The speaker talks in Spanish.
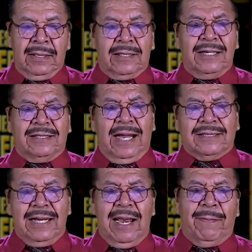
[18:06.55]
Dice
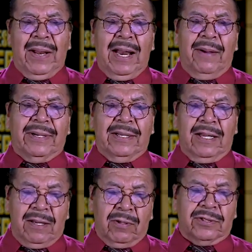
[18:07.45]
así la palabra de
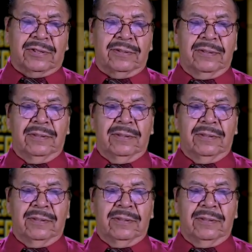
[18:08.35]
Dios